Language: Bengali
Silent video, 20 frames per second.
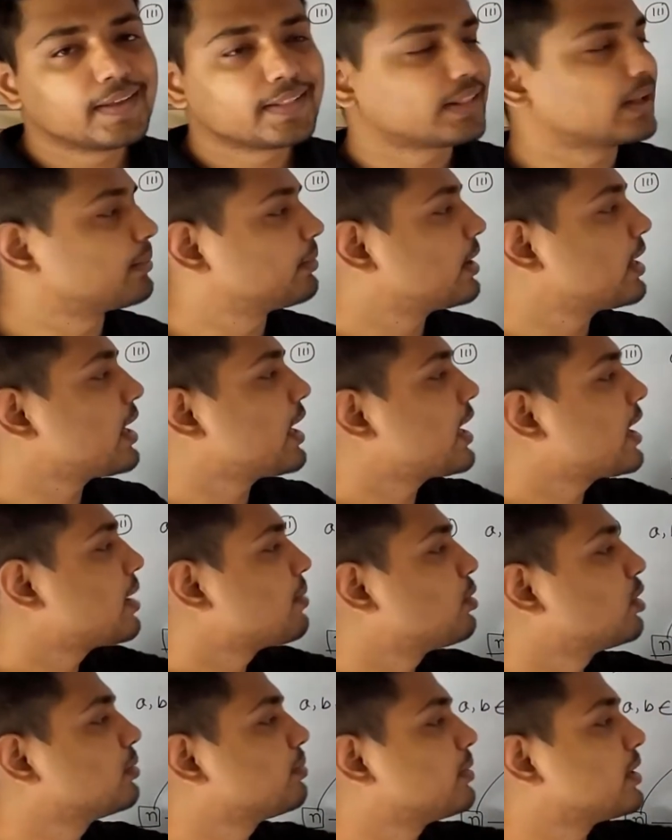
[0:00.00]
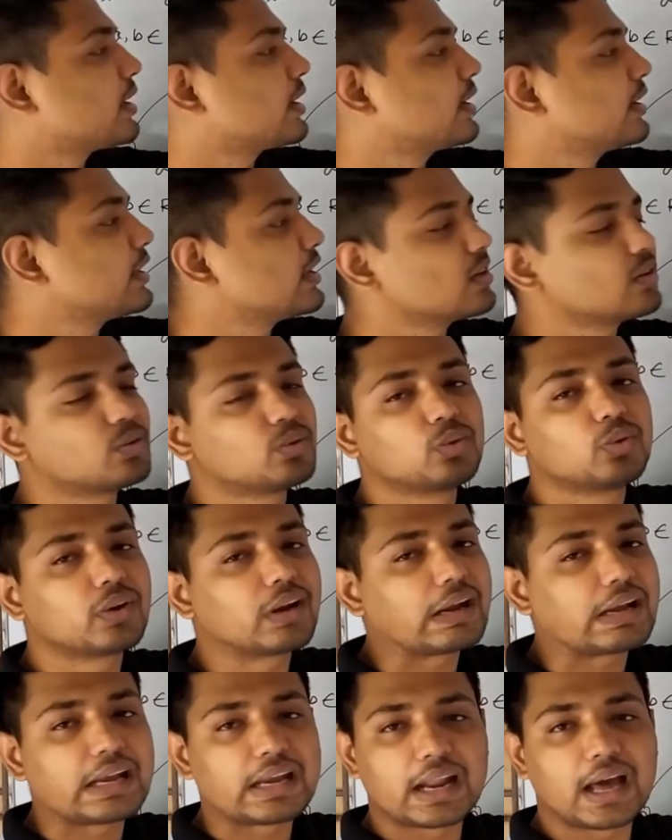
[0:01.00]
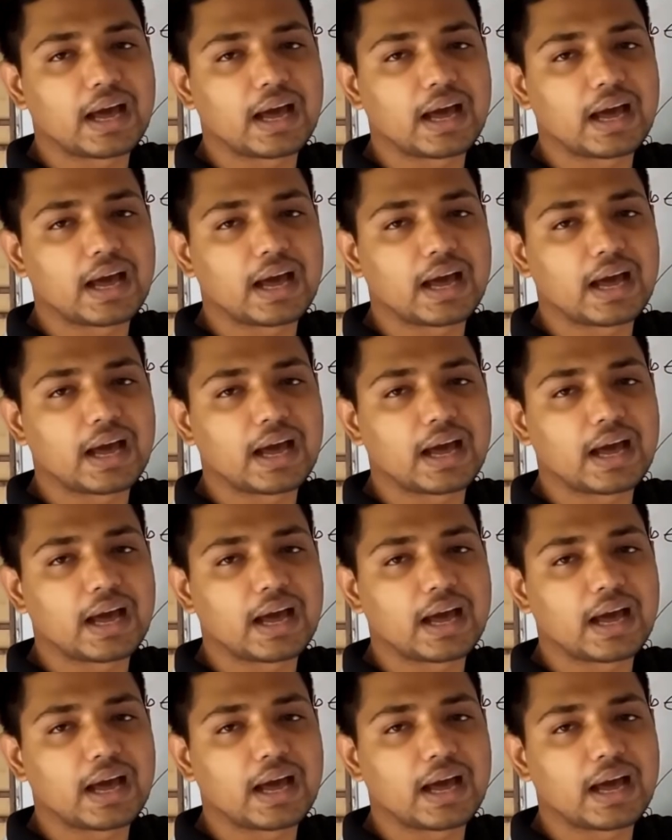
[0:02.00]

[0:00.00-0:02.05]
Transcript: তার মানে এ এবং বি এখানে ইনক্লুডেড